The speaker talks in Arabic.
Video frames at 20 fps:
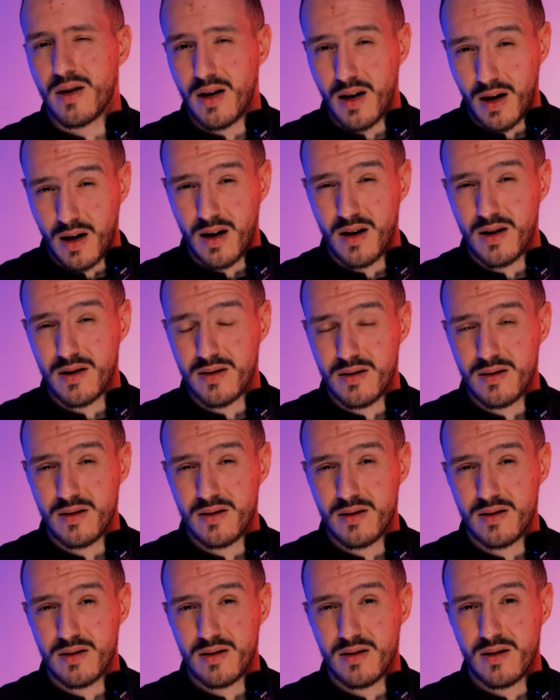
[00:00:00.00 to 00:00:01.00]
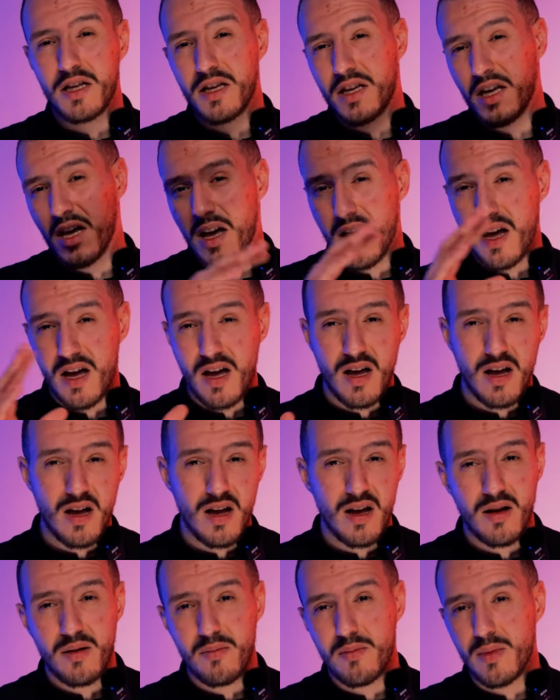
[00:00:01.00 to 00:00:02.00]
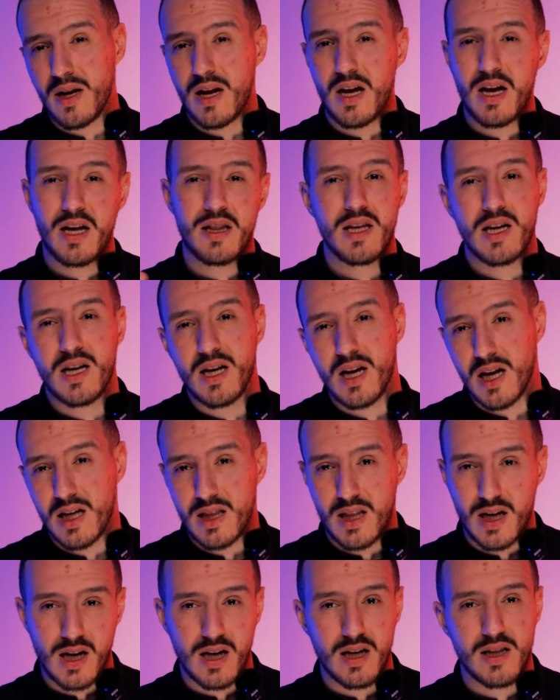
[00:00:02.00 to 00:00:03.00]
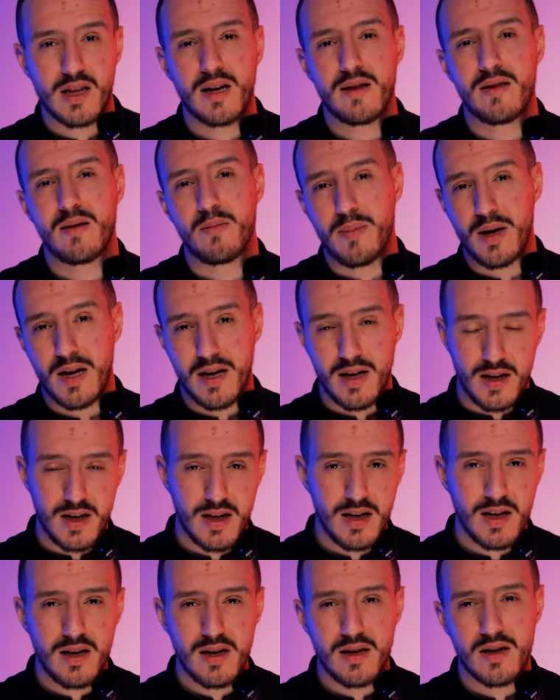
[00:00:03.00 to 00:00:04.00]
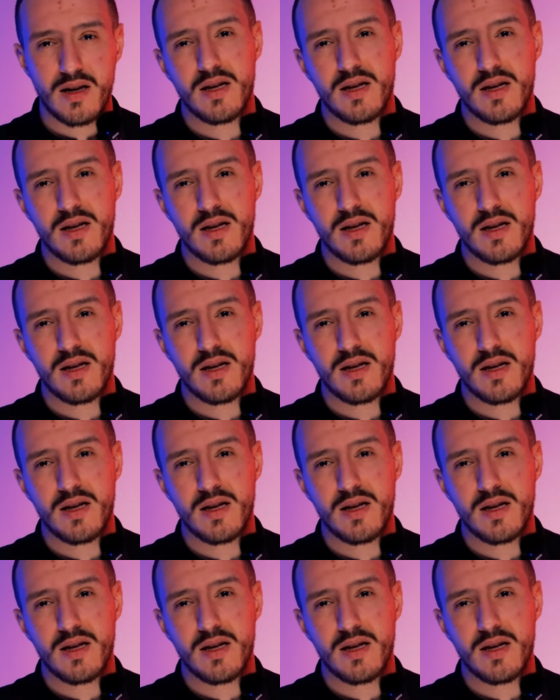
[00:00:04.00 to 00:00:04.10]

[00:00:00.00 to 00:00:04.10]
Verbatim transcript: غراس الكامل هذيك الهضره تاع تبهليل